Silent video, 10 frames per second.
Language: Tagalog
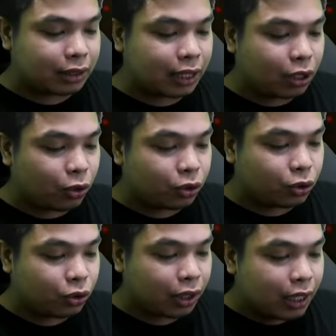Sa tingin ko, ito
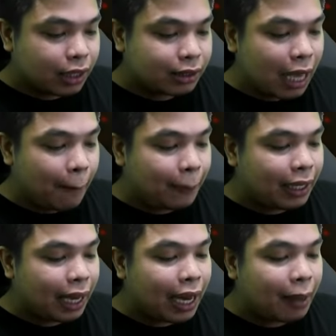yun eh. Sabi
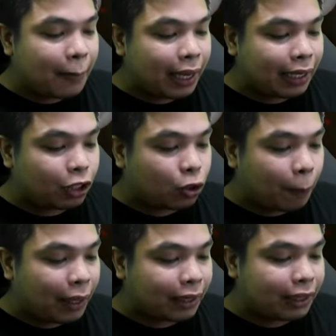na nga eh, may ganito
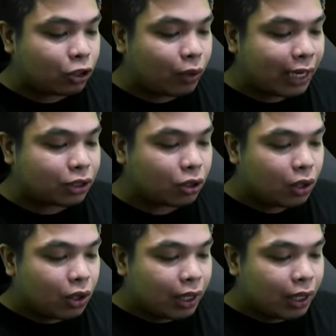pala dito guys. Oh.